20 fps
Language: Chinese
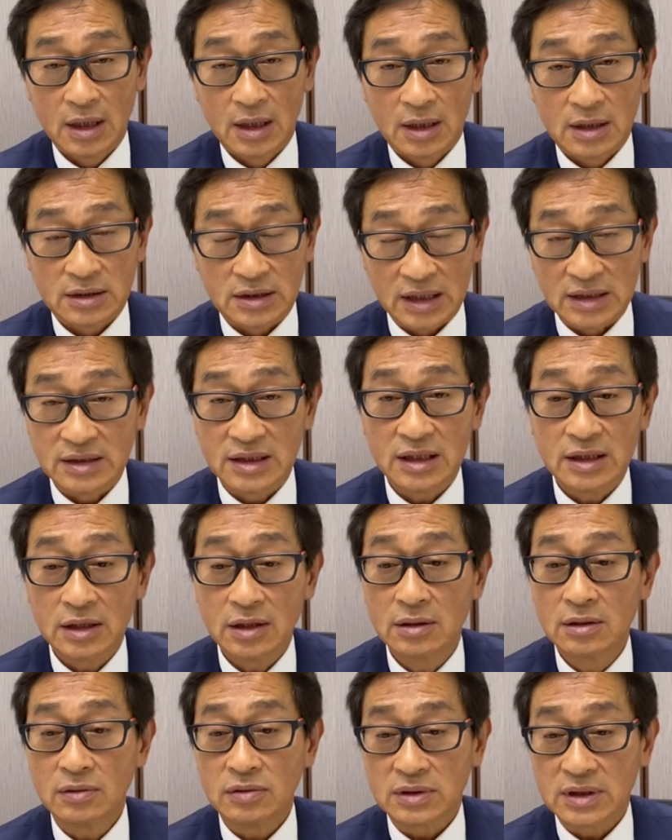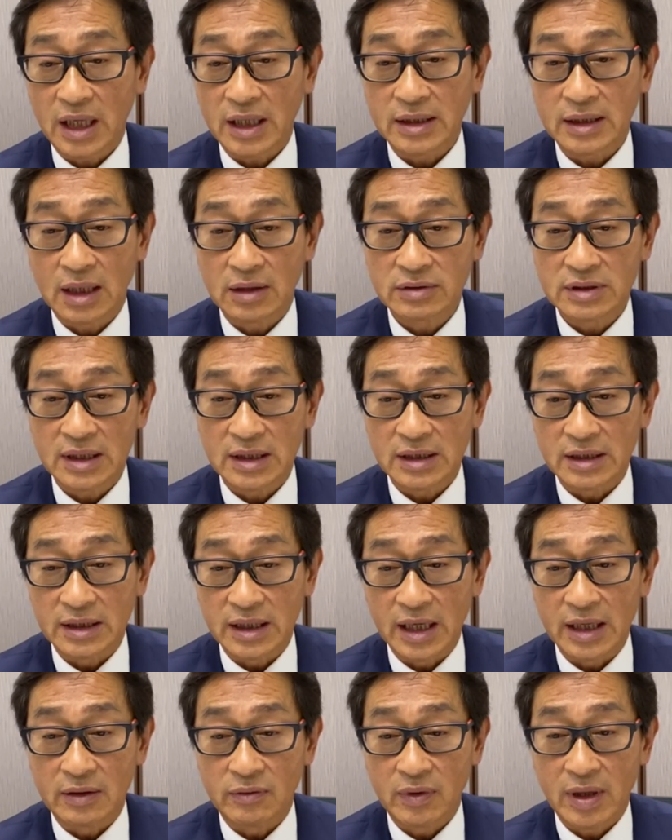曾经一度在高见
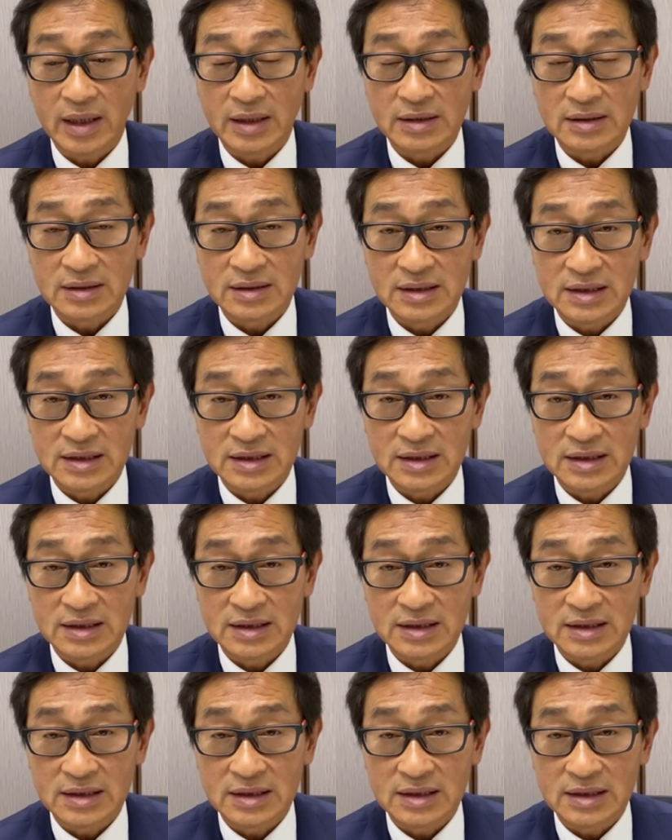两万